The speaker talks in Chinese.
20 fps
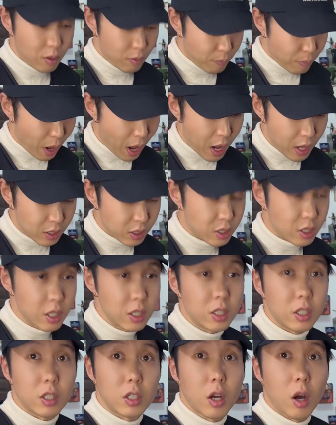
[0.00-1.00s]
叭鞋
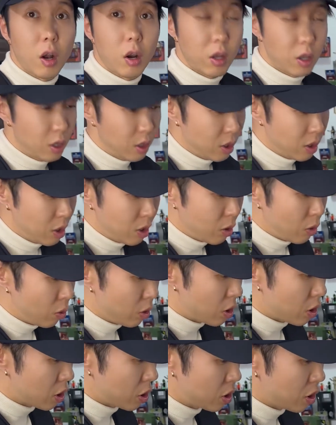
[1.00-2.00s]
底掉了，
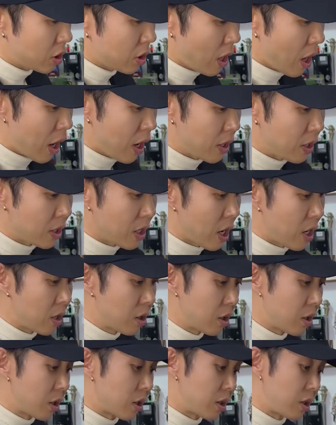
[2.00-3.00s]
或者是在炎
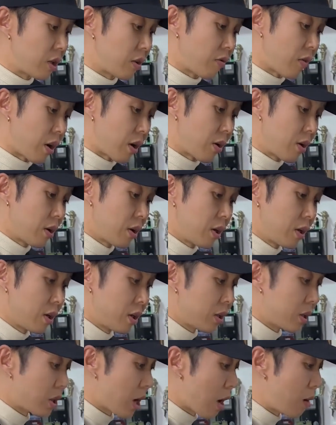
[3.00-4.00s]
热的地方、
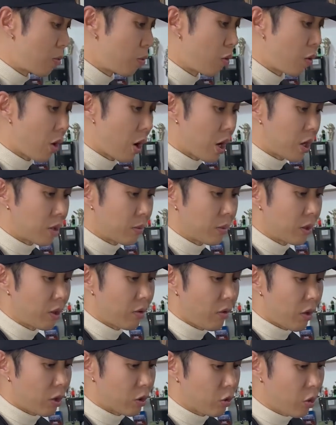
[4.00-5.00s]
沙漠啊什么地
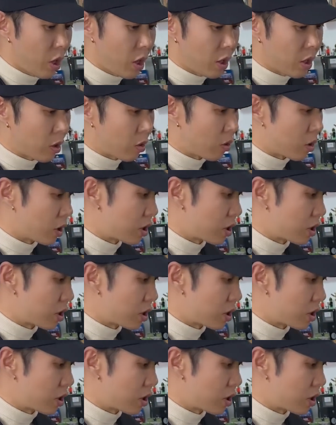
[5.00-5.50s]
方穿了一会